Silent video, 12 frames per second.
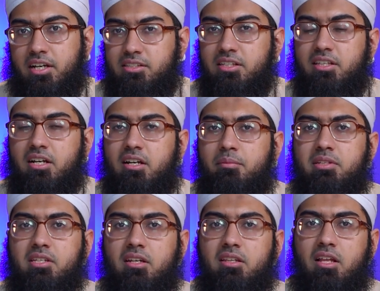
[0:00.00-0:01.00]
इसी तरह नबी
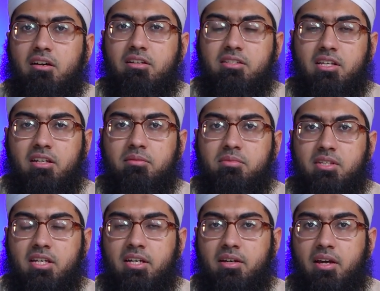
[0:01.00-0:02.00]
सल्लल्लाहु अलैहि वसल्लम
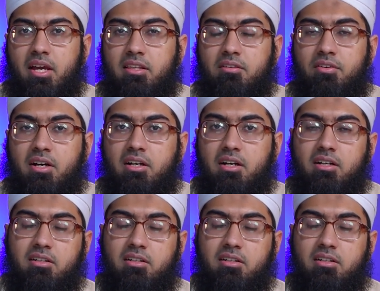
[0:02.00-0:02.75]
से एक दफ़ा